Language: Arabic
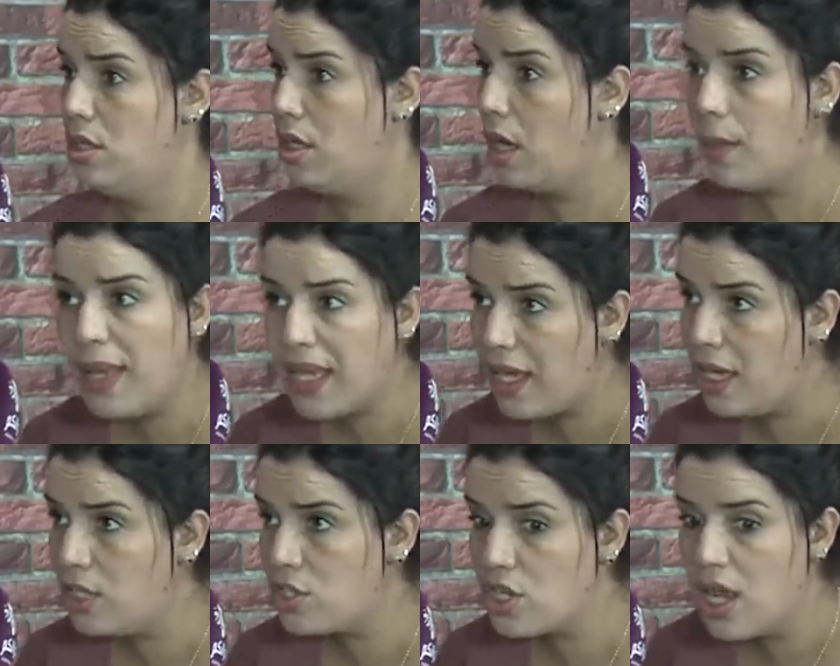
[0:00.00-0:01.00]
راه ما
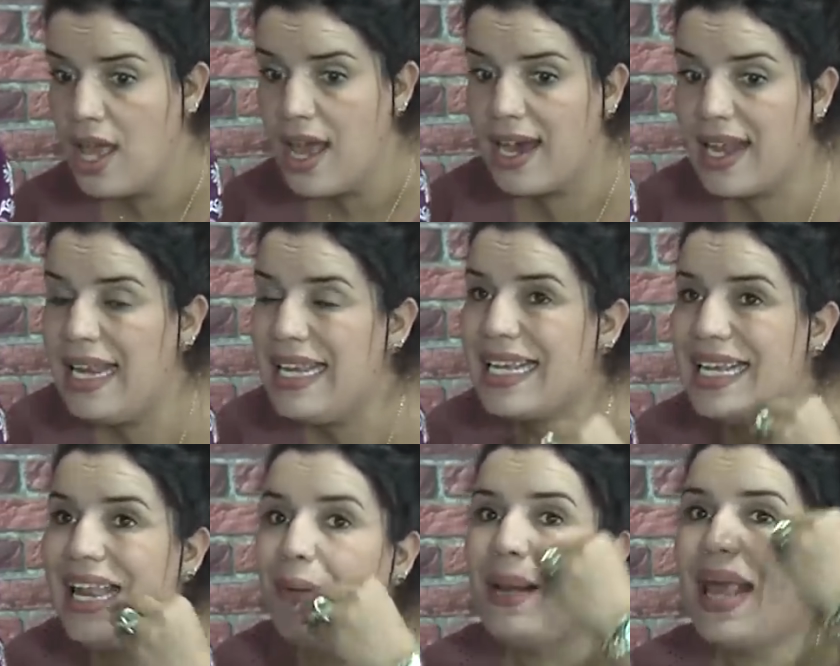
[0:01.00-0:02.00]
كاينش راه
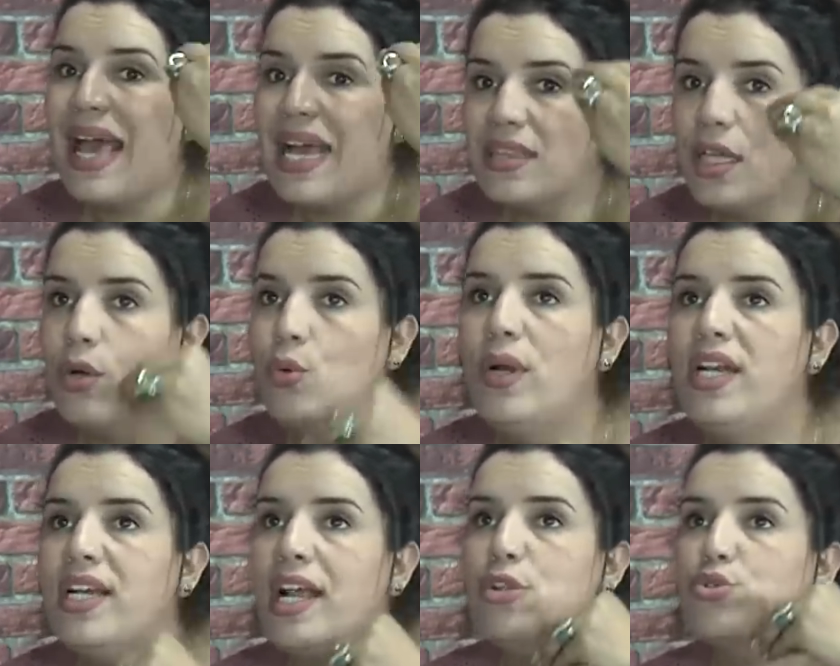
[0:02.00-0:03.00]
الكلام الخطير هو
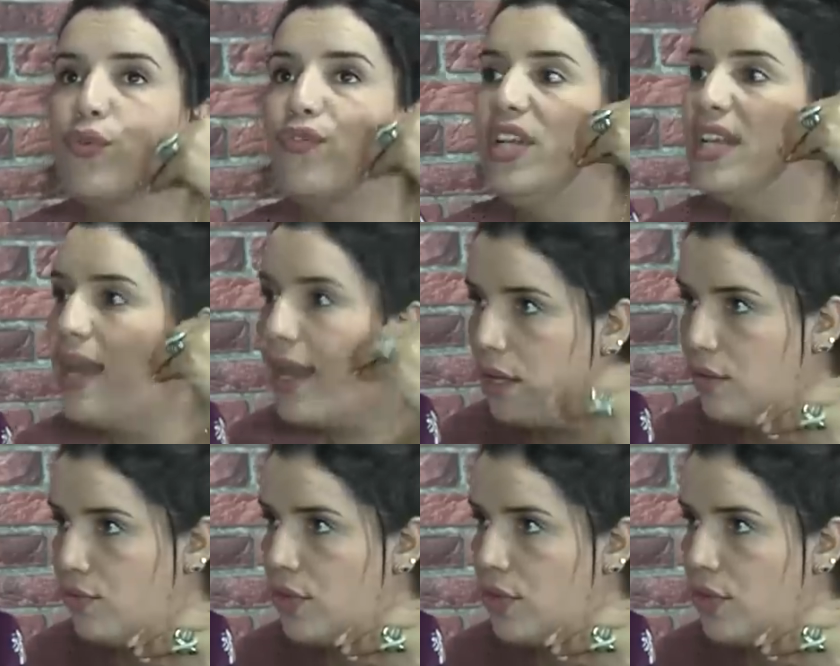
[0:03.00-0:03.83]
اللي قالته في لي لايف